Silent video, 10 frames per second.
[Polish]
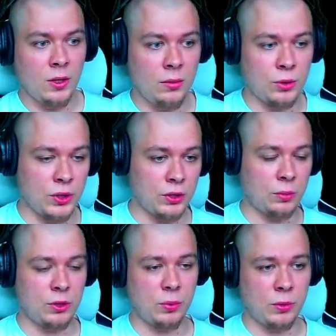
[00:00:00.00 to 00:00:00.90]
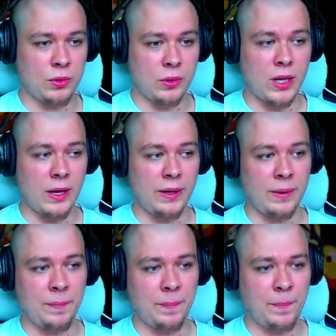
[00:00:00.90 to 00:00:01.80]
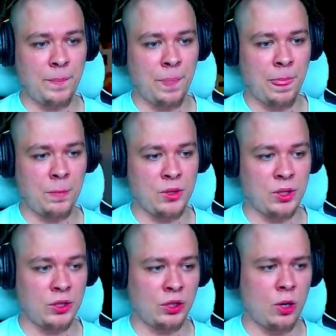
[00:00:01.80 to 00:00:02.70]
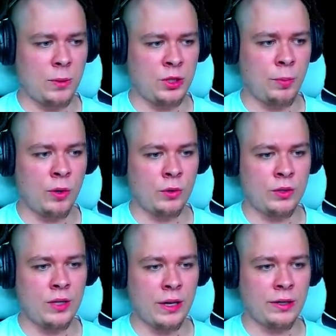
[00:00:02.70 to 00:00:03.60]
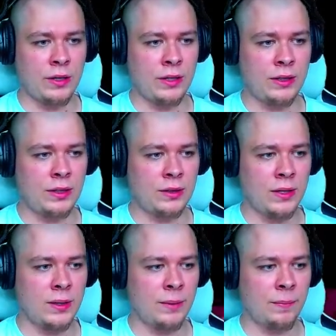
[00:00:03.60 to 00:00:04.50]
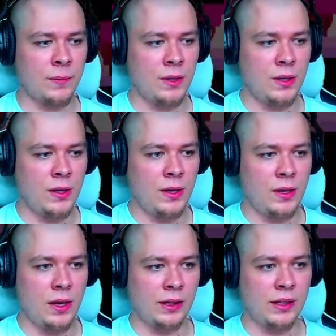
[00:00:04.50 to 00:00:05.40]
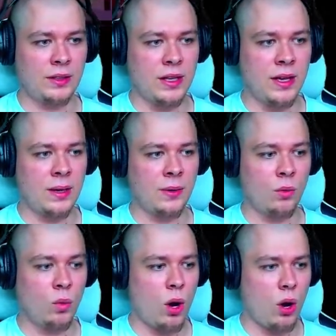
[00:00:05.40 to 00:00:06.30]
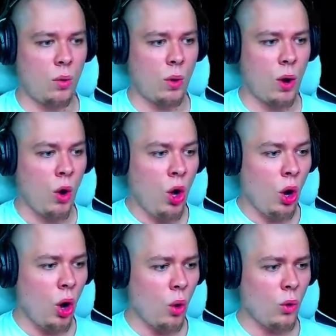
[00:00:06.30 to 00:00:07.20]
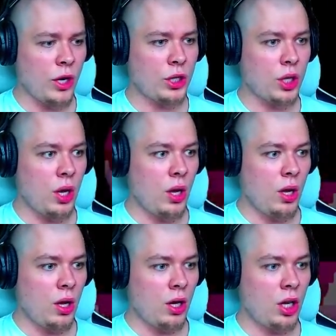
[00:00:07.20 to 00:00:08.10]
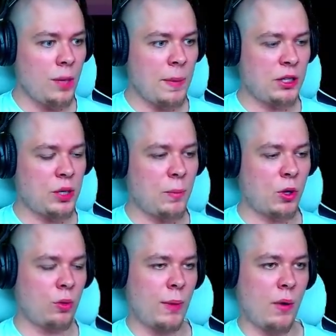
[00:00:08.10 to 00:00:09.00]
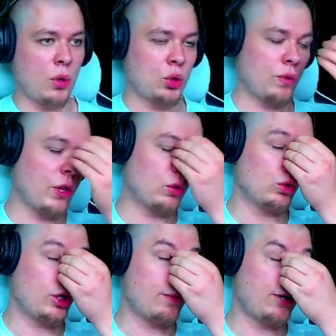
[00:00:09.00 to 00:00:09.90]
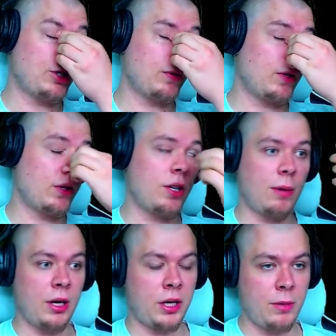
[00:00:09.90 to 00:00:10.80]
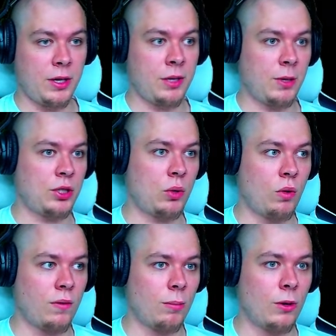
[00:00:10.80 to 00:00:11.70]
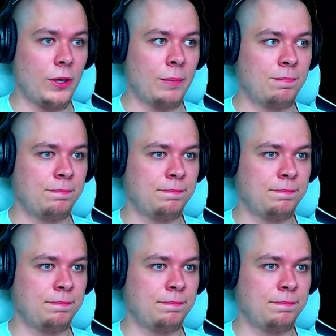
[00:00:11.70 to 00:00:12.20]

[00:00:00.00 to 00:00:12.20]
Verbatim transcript: Myślałem, że to będzie po prostu dalej. Myślałem, że to będzie bonus stage, ale jednak nie. Jednak nie. Wow, wow, wow. Holy sh... Chyba cię porąbało, człowieku. No chyba cię... Chyba, chyba, chyba cię głowa boli.